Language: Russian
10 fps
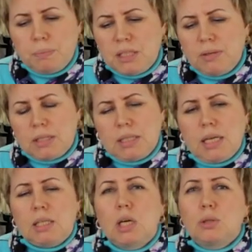цвет
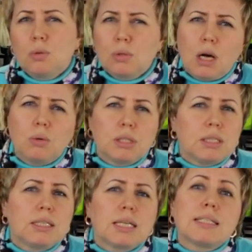теряет, но он
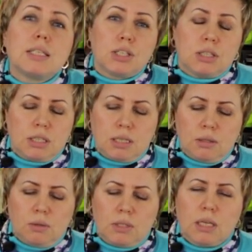какой-то ненасыщенный
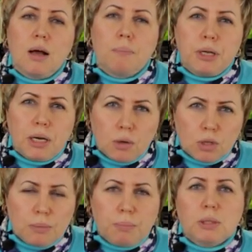становится. При
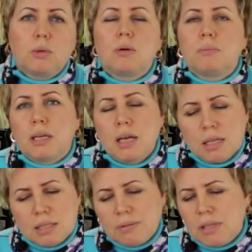хорошей подкормке
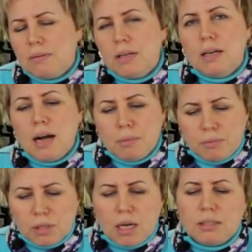цветовая
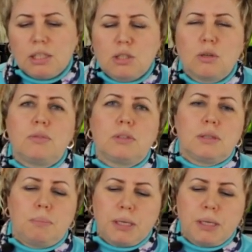гамма, вот как нарисована на